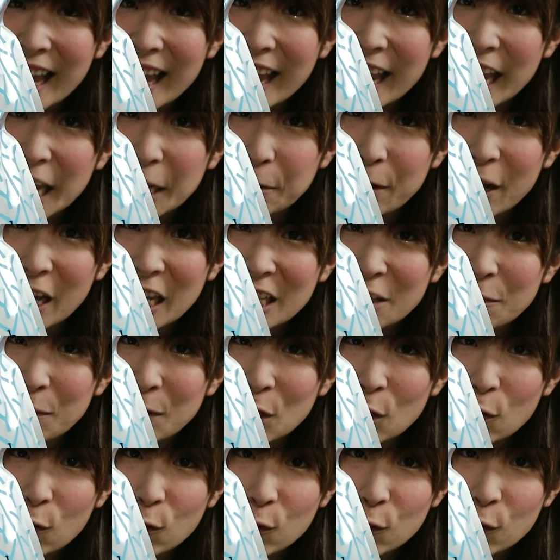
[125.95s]
え岩泉
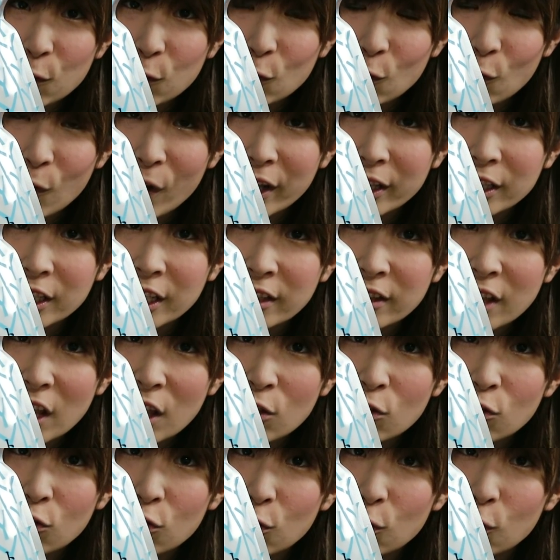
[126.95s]
ヨーグルトはにせ
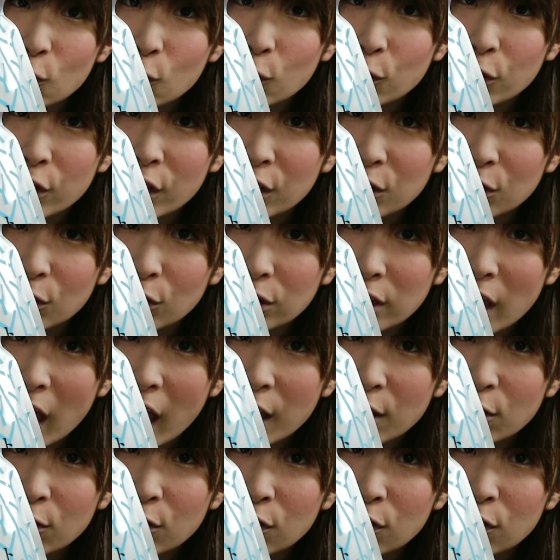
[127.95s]
んじゅうろくねんの台